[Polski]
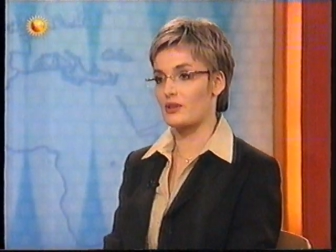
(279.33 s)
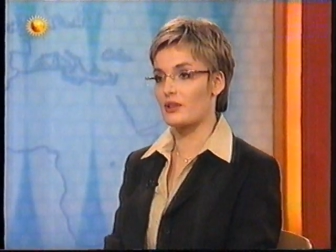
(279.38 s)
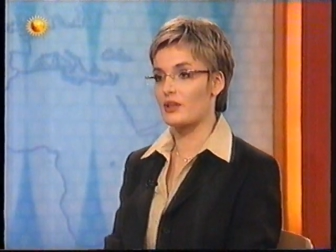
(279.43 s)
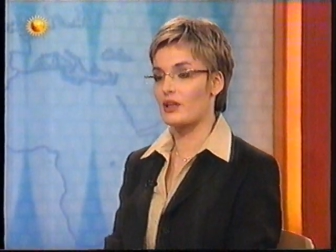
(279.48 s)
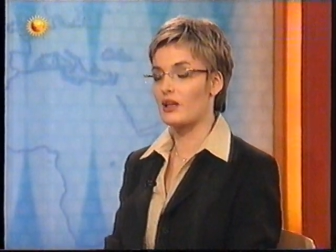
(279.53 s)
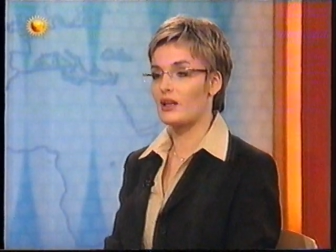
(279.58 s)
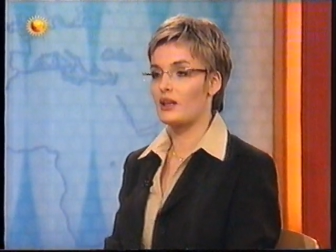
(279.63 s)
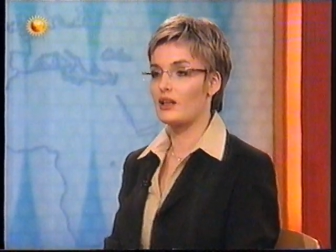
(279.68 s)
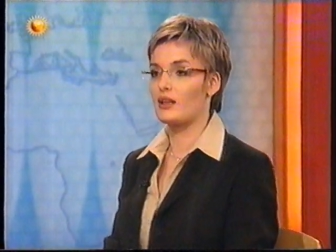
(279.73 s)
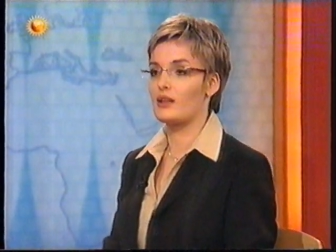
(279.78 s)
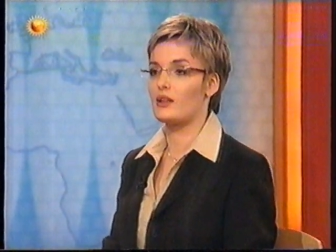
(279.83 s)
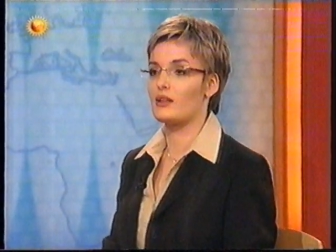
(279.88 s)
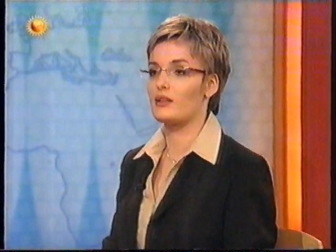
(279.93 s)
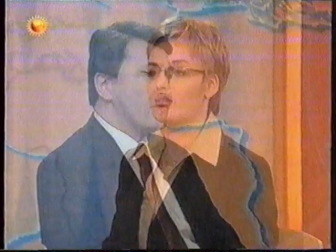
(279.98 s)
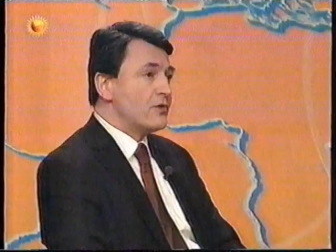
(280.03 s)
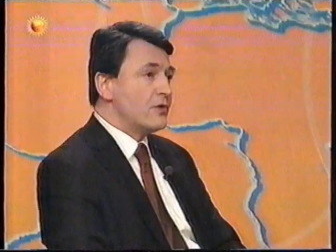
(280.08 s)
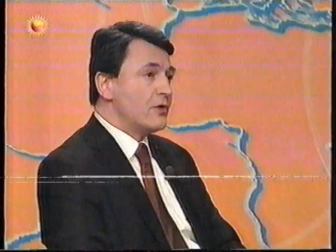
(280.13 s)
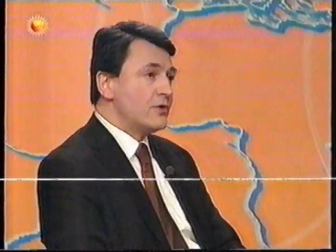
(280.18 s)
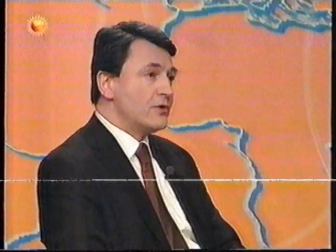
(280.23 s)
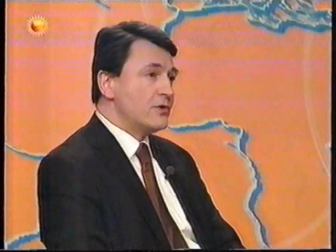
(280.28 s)
Byłbym
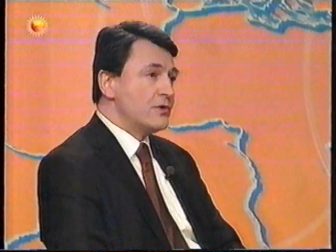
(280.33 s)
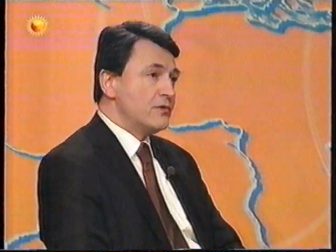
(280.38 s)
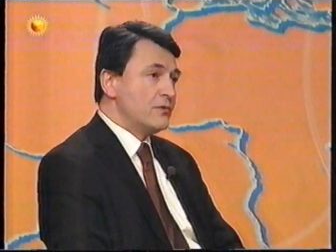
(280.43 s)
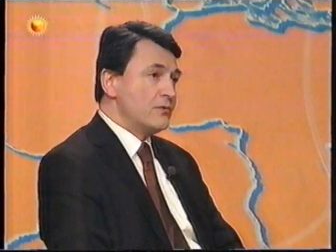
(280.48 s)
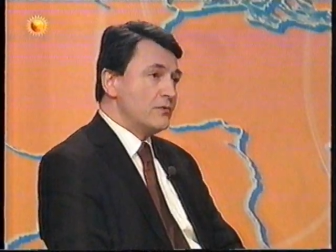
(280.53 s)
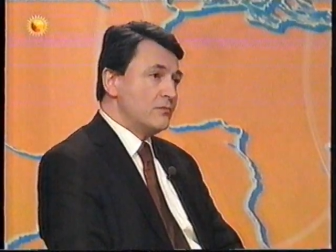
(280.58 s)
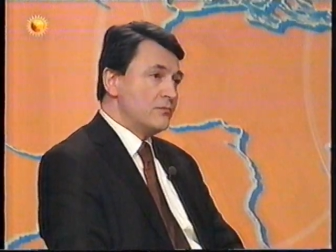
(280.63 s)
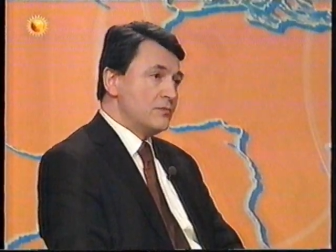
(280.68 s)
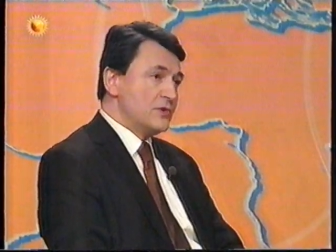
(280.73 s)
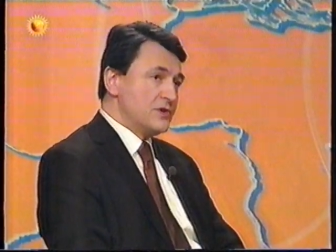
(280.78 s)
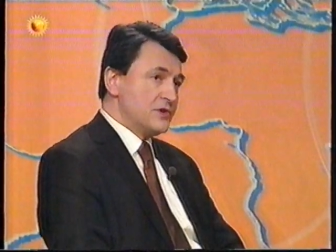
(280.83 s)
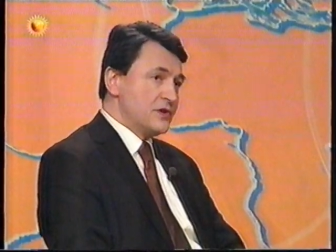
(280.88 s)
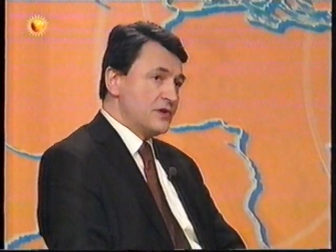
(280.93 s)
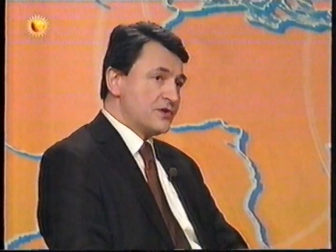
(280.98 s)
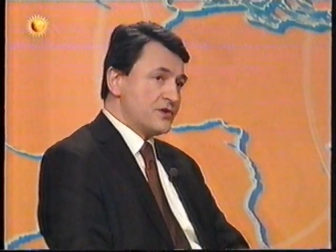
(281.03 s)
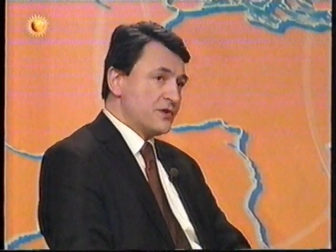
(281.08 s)
zadowolony, myślę,